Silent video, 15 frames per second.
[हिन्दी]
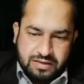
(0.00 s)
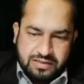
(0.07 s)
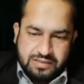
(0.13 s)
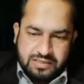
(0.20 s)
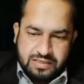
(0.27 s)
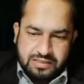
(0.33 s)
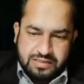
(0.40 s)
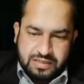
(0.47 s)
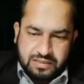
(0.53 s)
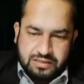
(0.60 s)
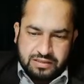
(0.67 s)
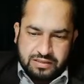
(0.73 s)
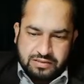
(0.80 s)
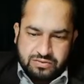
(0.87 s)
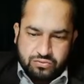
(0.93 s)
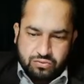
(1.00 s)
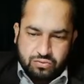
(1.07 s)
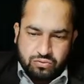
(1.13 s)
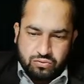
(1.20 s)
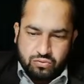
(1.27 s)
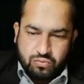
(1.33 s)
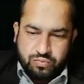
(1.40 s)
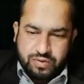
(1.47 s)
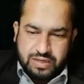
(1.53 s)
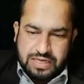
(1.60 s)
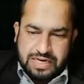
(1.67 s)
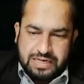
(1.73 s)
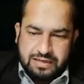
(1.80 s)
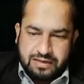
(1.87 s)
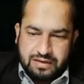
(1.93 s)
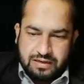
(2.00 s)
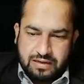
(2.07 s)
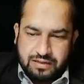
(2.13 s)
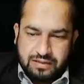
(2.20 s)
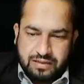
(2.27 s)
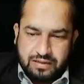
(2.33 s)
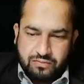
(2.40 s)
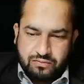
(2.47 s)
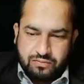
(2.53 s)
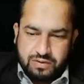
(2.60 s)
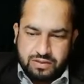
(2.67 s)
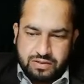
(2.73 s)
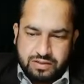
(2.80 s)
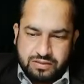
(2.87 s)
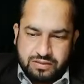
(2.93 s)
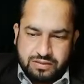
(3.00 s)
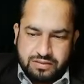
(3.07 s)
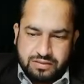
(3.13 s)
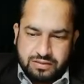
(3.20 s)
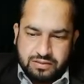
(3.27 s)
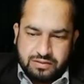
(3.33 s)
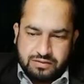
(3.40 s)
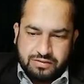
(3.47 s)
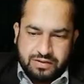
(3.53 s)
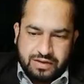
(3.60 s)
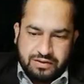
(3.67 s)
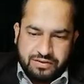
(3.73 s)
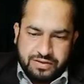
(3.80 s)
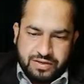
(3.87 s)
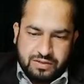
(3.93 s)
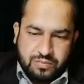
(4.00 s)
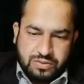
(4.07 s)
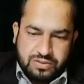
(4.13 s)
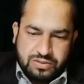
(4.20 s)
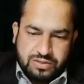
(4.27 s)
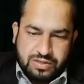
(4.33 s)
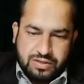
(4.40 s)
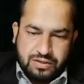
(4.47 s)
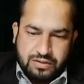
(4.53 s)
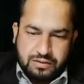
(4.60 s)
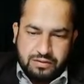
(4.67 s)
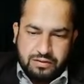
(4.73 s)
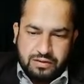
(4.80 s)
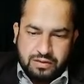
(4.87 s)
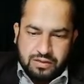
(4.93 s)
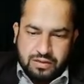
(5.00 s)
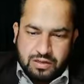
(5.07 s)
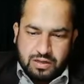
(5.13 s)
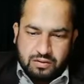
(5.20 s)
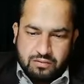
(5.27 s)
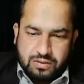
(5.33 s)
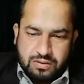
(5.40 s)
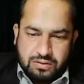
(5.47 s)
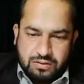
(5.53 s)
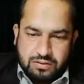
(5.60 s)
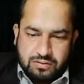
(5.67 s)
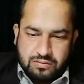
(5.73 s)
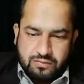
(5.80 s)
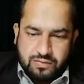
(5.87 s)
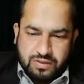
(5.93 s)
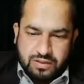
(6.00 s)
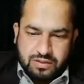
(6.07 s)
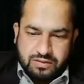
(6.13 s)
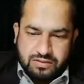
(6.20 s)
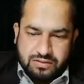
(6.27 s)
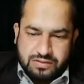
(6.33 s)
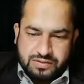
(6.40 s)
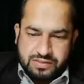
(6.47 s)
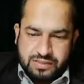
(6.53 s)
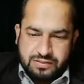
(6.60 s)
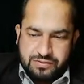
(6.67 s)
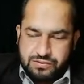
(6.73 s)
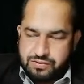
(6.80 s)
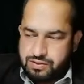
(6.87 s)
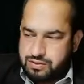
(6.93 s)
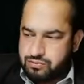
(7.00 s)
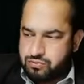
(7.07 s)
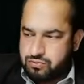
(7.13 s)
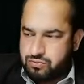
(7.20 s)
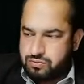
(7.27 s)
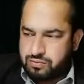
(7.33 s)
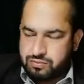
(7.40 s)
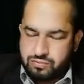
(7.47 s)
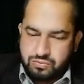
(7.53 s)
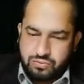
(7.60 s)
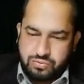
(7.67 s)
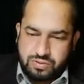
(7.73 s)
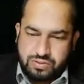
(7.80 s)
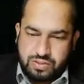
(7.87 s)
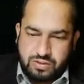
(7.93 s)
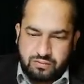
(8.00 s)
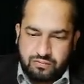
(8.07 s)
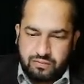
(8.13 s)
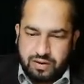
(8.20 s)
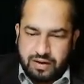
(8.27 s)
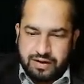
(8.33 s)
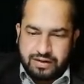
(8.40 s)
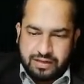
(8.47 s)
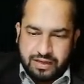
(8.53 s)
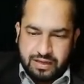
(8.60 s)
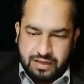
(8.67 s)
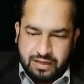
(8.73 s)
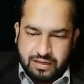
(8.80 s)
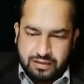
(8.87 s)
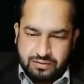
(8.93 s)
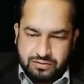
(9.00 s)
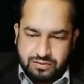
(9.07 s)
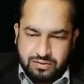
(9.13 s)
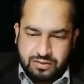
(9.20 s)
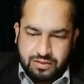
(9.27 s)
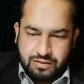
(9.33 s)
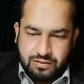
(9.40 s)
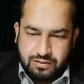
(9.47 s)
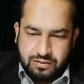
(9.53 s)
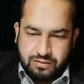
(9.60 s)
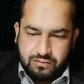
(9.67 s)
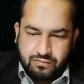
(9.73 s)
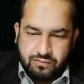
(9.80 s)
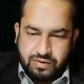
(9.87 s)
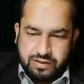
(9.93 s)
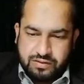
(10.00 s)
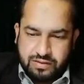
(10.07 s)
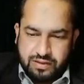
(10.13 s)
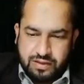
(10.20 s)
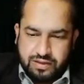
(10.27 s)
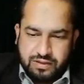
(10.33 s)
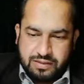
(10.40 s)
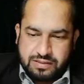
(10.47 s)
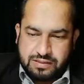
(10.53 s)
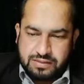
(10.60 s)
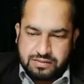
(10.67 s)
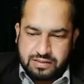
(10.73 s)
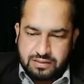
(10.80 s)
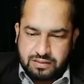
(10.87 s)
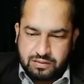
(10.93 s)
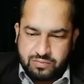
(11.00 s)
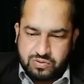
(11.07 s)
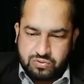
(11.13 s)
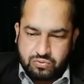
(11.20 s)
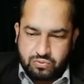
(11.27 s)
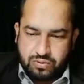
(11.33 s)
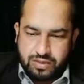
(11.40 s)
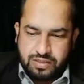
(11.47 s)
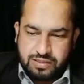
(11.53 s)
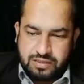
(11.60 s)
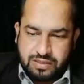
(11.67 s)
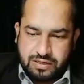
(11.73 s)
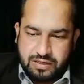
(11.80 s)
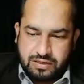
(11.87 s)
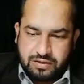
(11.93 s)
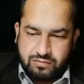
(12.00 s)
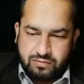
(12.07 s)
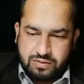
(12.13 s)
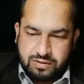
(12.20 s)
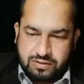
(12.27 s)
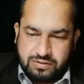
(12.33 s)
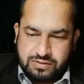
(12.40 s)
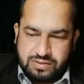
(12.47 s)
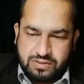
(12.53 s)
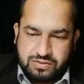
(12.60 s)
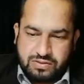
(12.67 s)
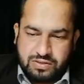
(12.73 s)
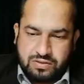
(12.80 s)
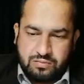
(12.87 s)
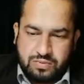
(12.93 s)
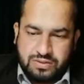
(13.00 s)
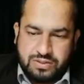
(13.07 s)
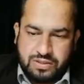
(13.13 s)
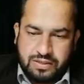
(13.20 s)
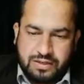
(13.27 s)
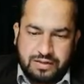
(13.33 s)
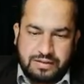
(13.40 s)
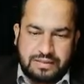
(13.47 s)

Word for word: इसके साथ इस रोड को भी ऐड कर लेते हैं 198 बन जाएगा और 160 जो जो इसके वाइड है ठीक है वेथ है इसके साथ हम इसको ऐड करेंगे 168 बन जाएगा